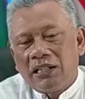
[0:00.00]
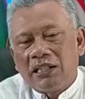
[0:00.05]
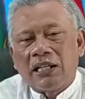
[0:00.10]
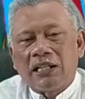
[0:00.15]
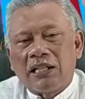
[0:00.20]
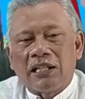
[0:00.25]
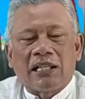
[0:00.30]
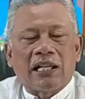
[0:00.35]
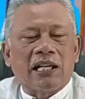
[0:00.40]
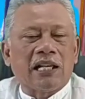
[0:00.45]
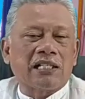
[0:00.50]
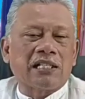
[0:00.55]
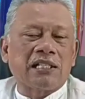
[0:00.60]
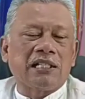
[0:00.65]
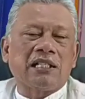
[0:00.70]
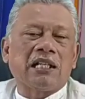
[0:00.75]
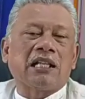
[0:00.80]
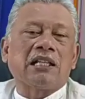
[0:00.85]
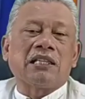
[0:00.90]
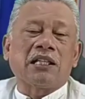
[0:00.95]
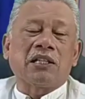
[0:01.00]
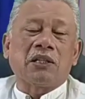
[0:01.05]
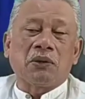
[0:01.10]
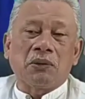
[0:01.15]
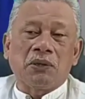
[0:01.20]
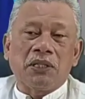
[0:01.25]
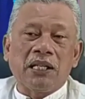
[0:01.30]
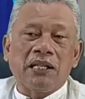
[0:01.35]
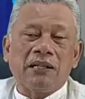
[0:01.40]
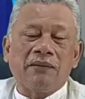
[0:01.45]
dedikasi dan
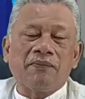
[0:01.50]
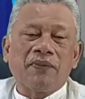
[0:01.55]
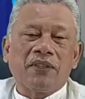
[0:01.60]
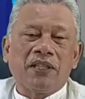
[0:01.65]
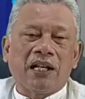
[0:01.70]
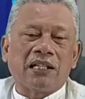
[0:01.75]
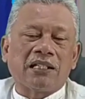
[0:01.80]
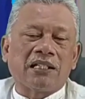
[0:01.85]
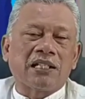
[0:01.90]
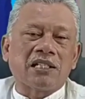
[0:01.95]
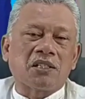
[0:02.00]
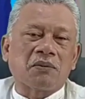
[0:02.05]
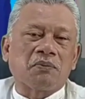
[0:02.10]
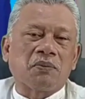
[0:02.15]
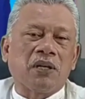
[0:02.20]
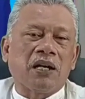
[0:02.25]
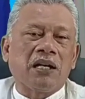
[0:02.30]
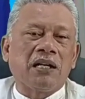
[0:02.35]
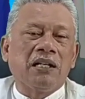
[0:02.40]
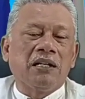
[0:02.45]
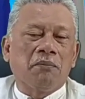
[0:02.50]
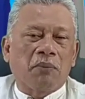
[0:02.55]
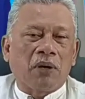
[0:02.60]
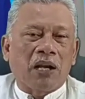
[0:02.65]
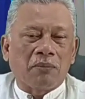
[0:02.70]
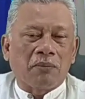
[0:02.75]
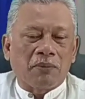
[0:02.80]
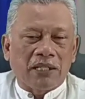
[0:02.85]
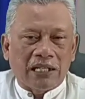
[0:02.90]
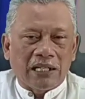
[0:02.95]
tentunya ada sebuah
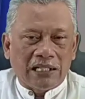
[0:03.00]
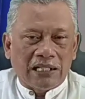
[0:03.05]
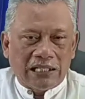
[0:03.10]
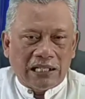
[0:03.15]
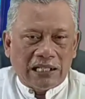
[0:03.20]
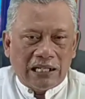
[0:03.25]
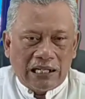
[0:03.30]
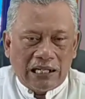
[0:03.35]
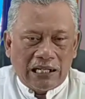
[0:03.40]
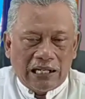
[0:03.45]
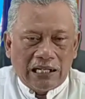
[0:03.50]
pengabdian besar.